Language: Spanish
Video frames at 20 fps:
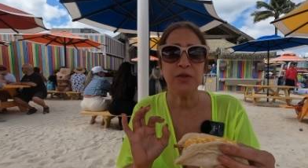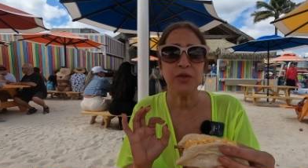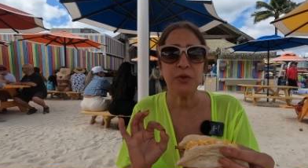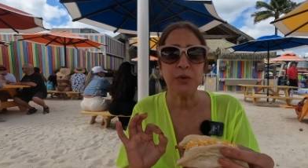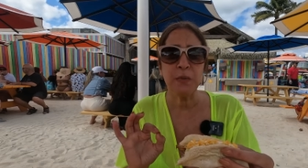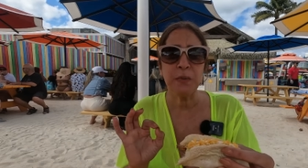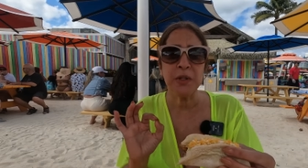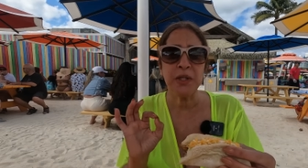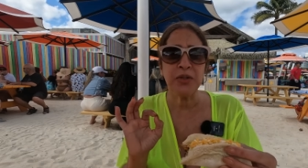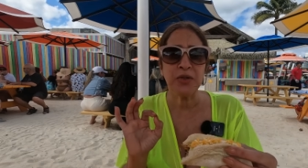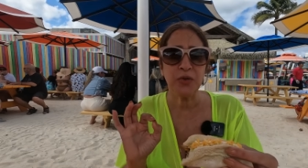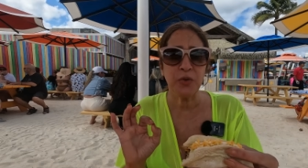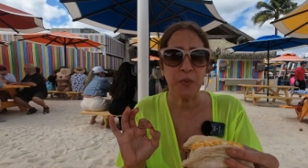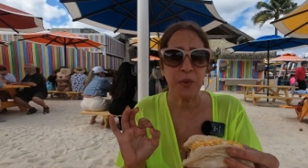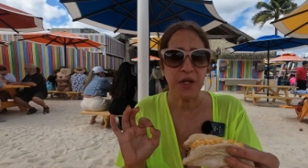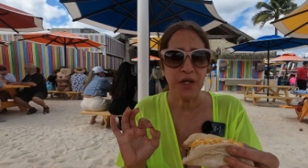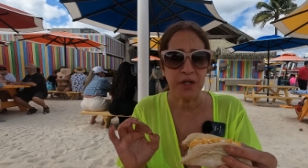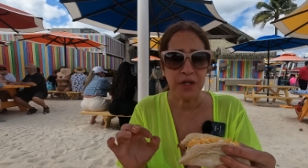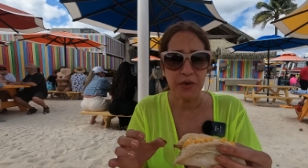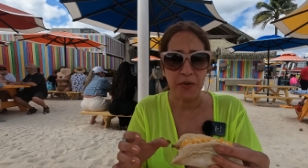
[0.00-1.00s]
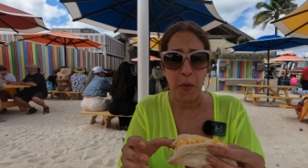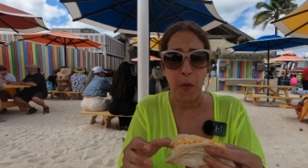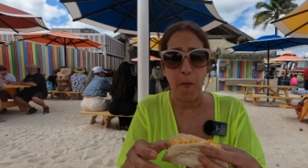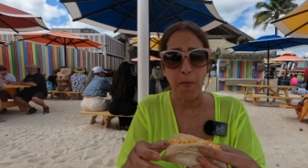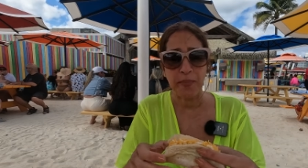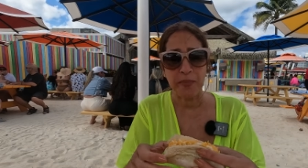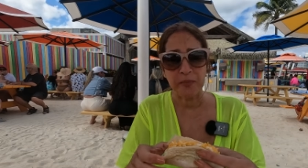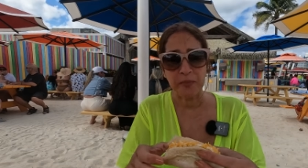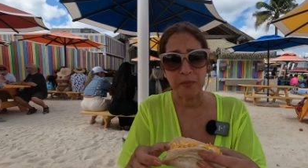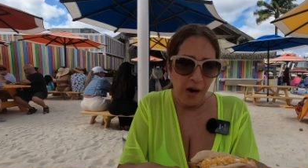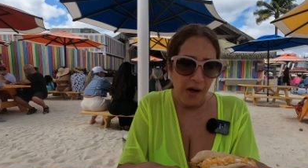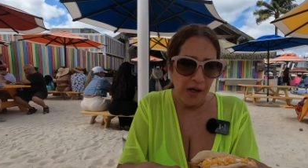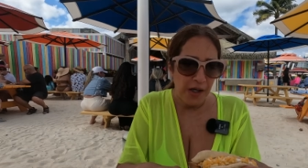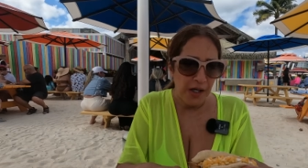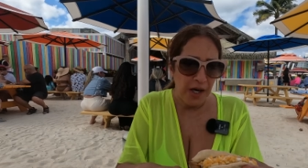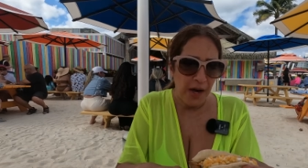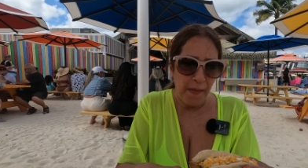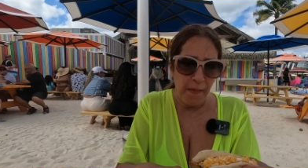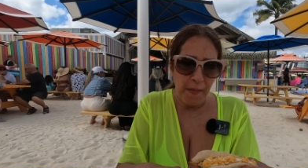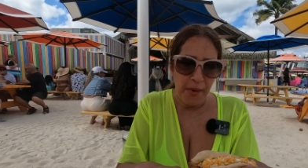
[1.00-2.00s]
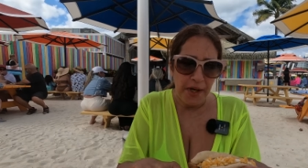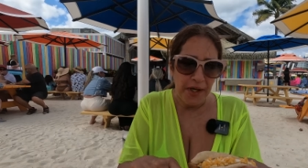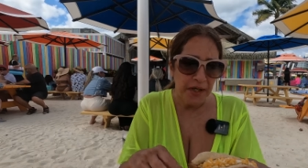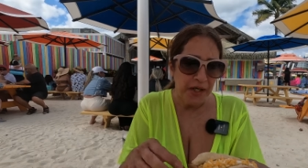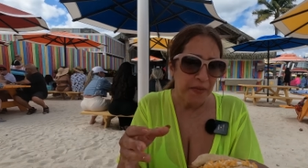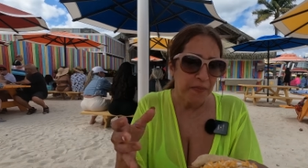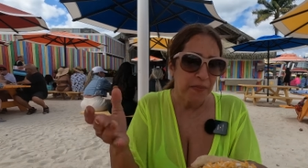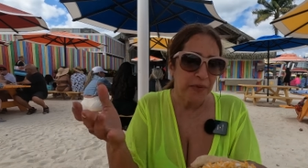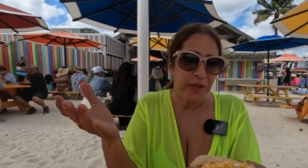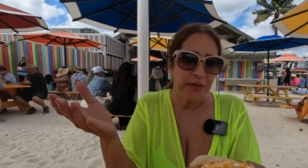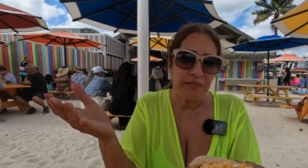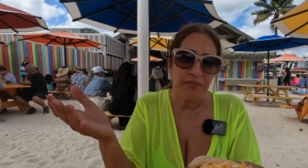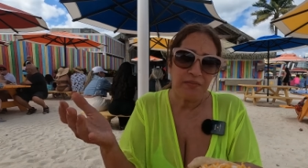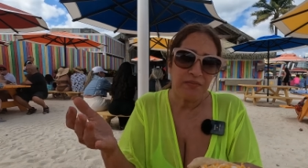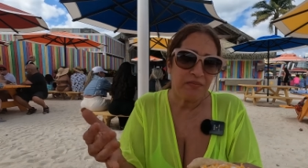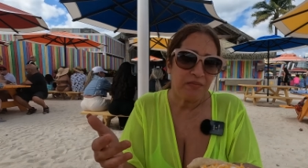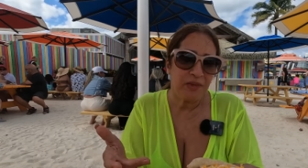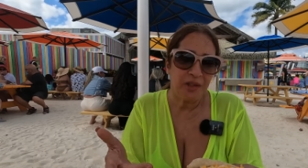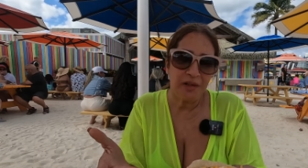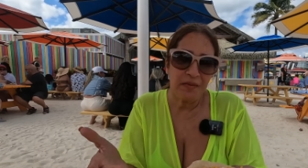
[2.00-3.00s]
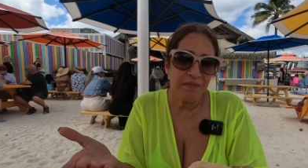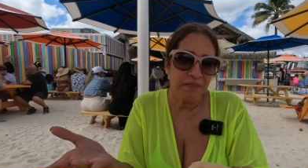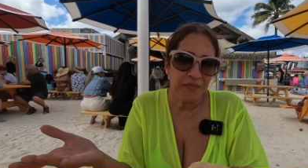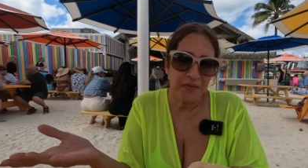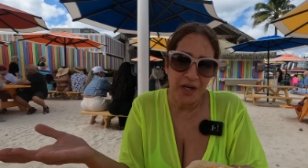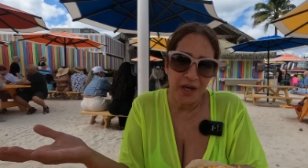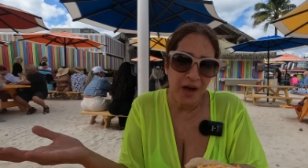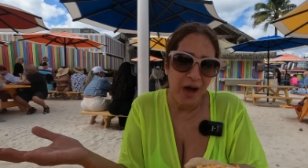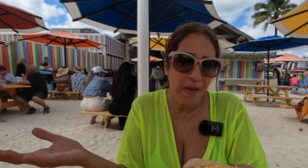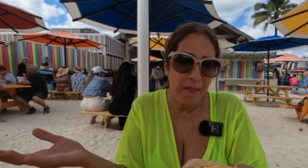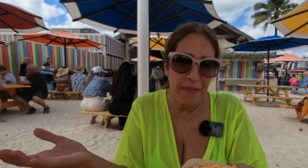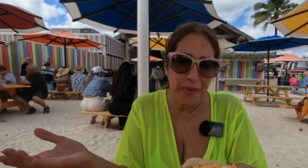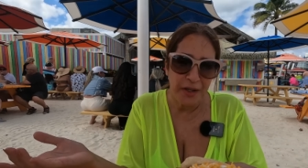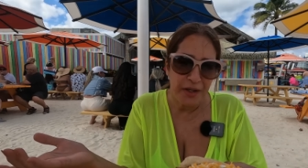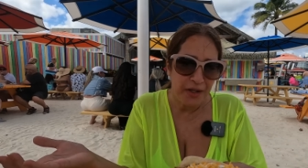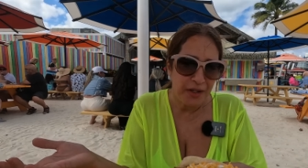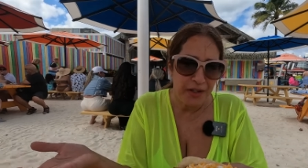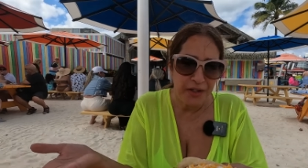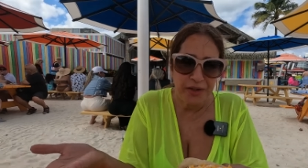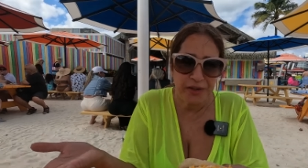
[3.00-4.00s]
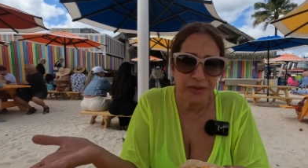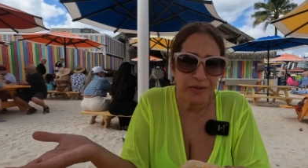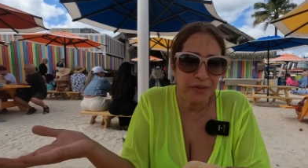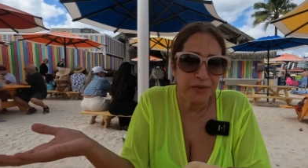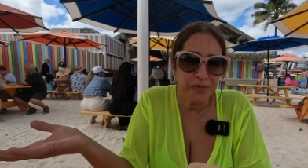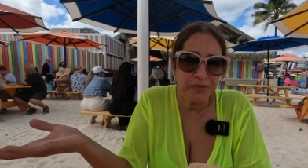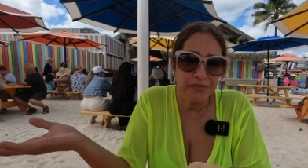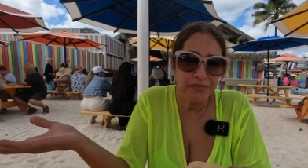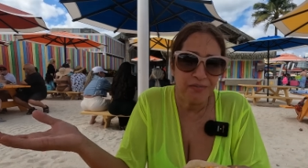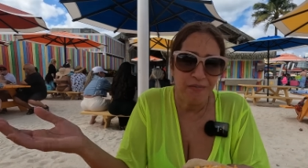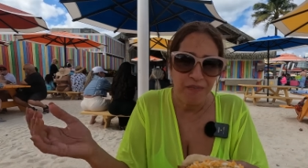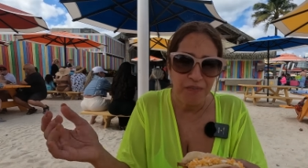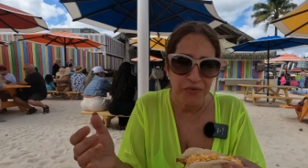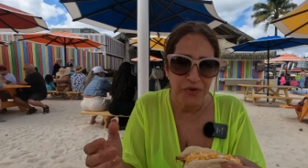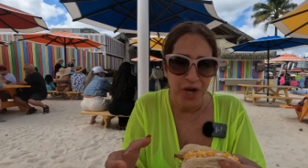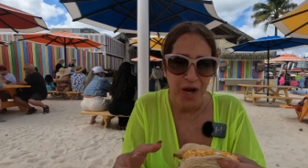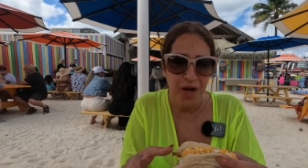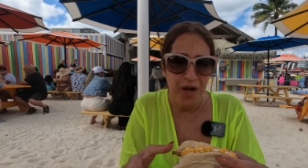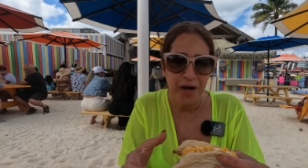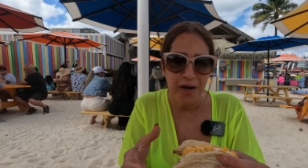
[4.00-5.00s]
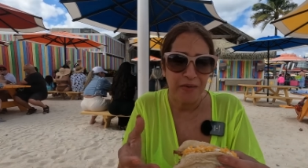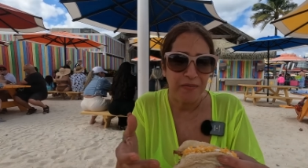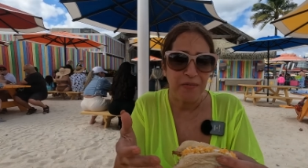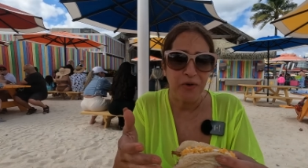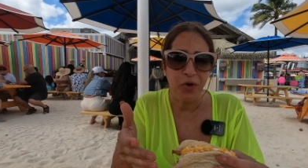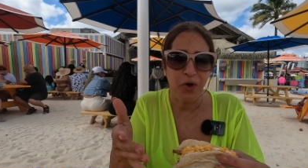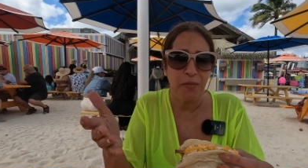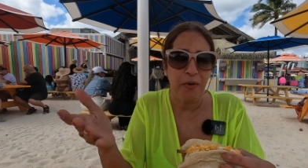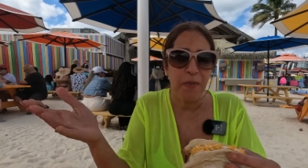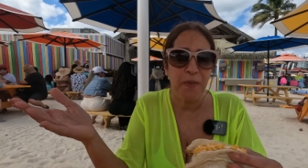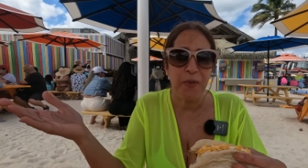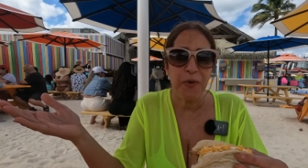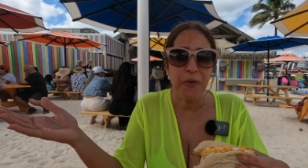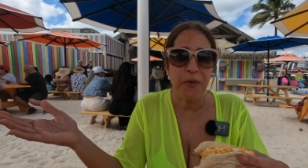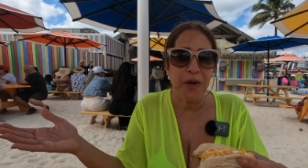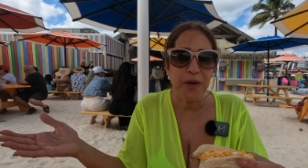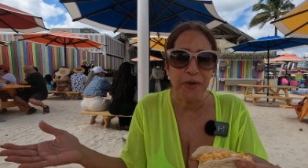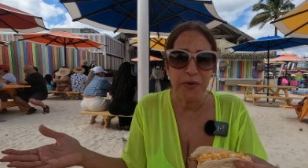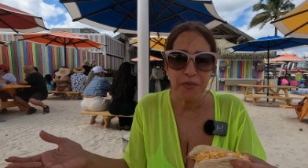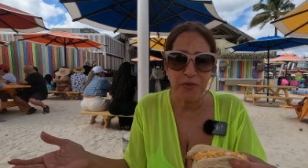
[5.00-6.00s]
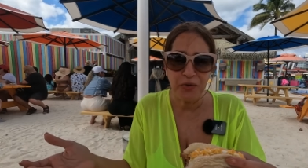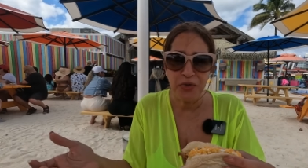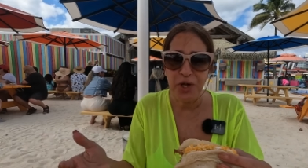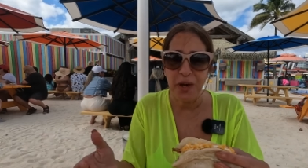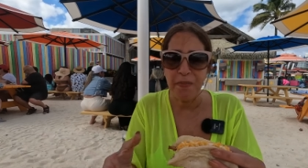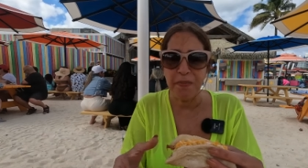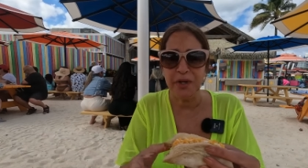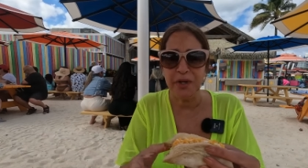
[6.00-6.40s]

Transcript: Súper, súper rico. El hamburger, pues, es hamburger, eso ya lo hemos probado muchas